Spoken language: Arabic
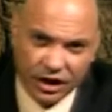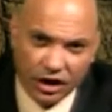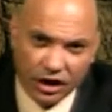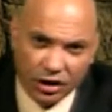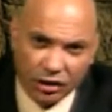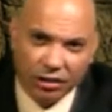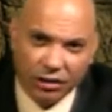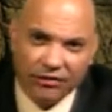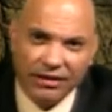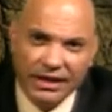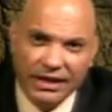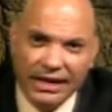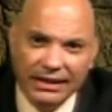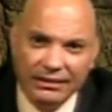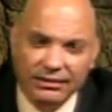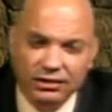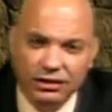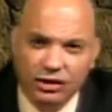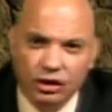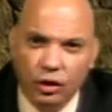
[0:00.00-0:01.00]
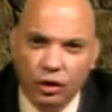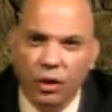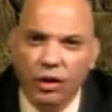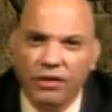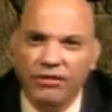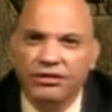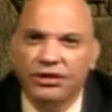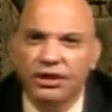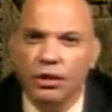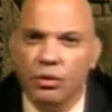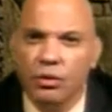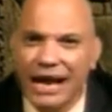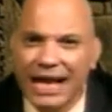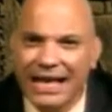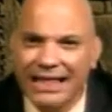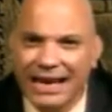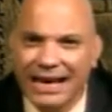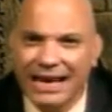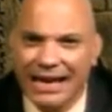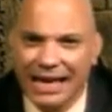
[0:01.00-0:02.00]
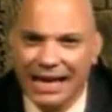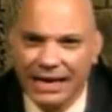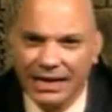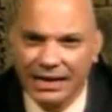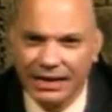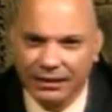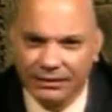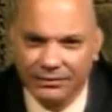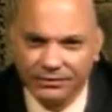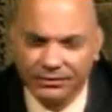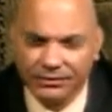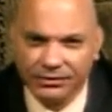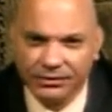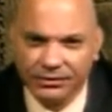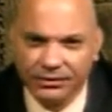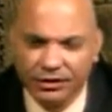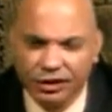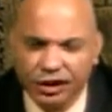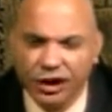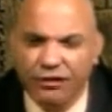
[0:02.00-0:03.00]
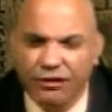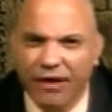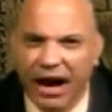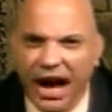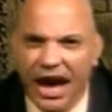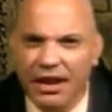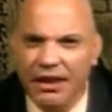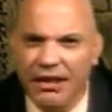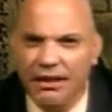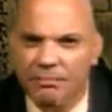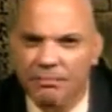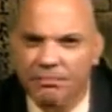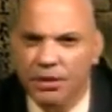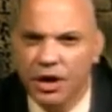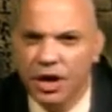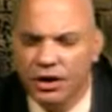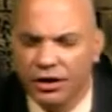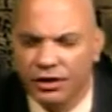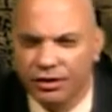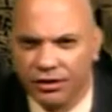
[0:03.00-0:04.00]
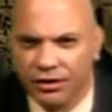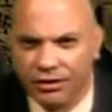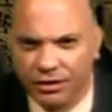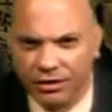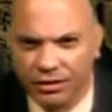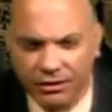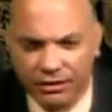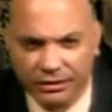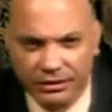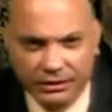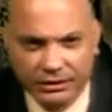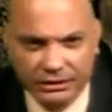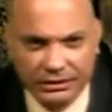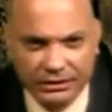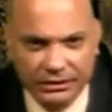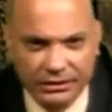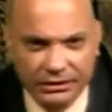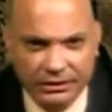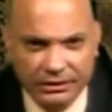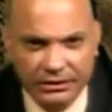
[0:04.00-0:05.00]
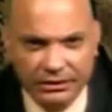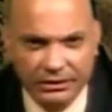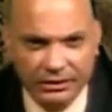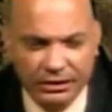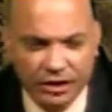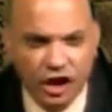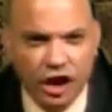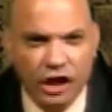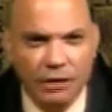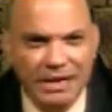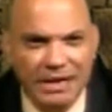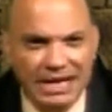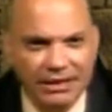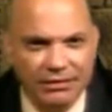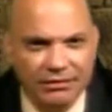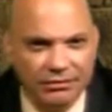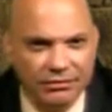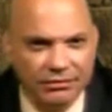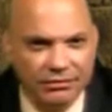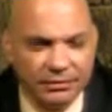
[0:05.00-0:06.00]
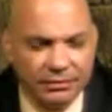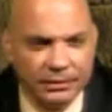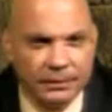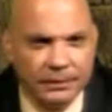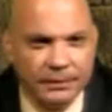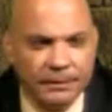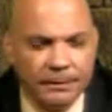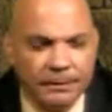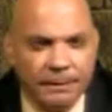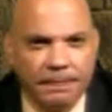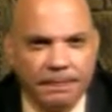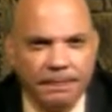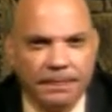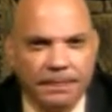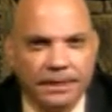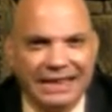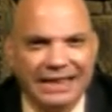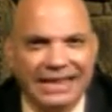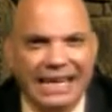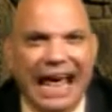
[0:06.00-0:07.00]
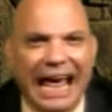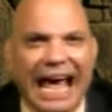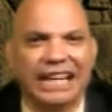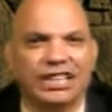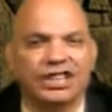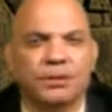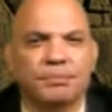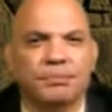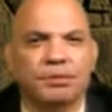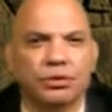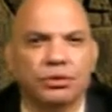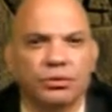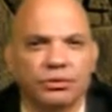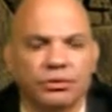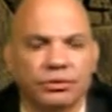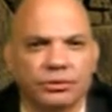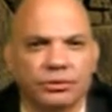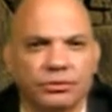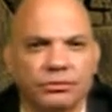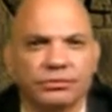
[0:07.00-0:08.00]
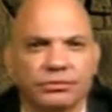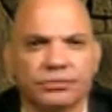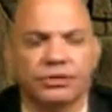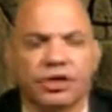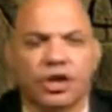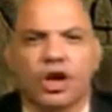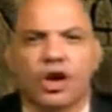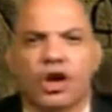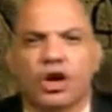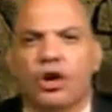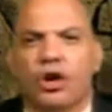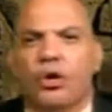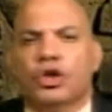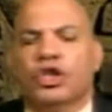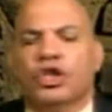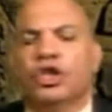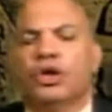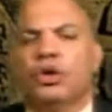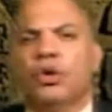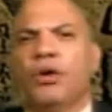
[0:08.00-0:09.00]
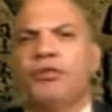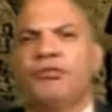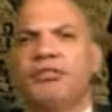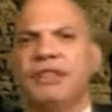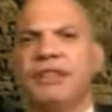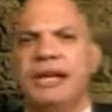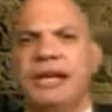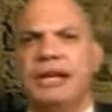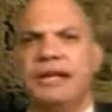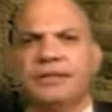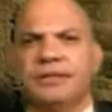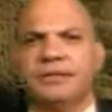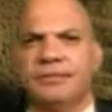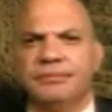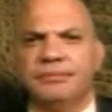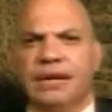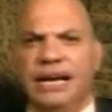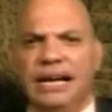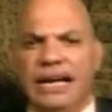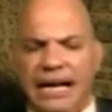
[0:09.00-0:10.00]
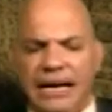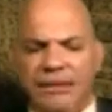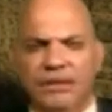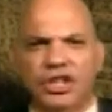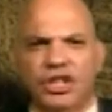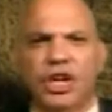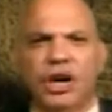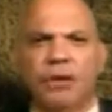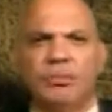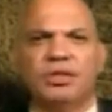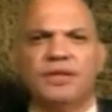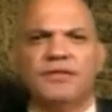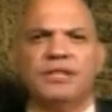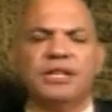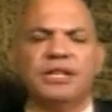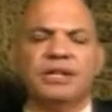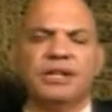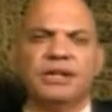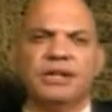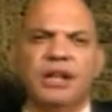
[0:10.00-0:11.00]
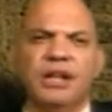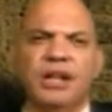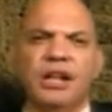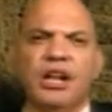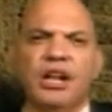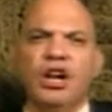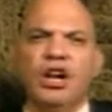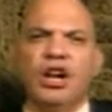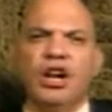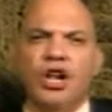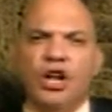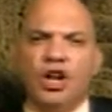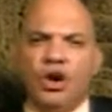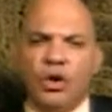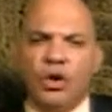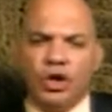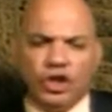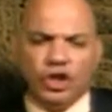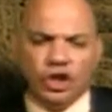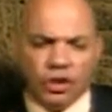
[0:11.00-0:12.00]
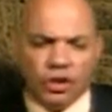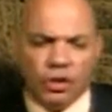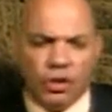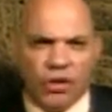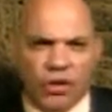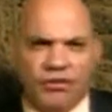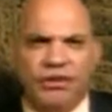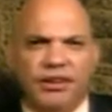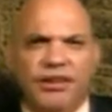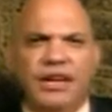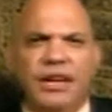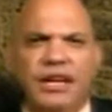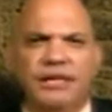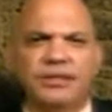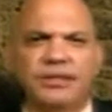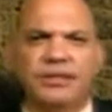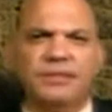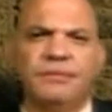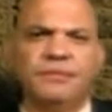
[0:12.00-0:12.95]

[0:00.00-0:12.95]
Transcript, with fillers: الغرفه ديت دي غرفه الولاده الالهيه ديفاين بيرث دي لمين دي الحتشبسوت خش الغرفه ديت انا الكلام ده هشرحه بالتفصيل خش الغرفه ديت